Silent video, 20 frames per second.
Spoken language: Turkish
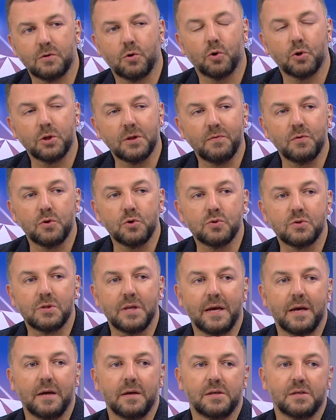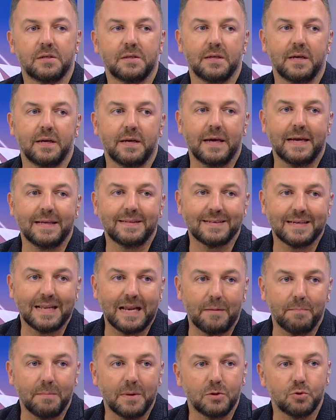koronavirüsle işte
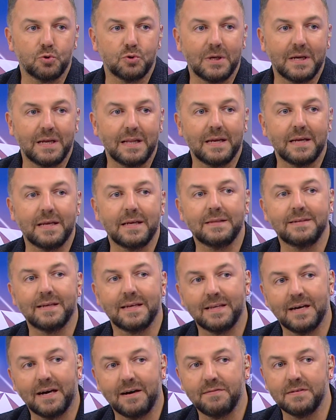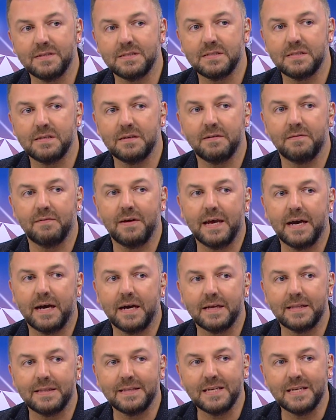etkilenme düzeyleri, tedavisi veya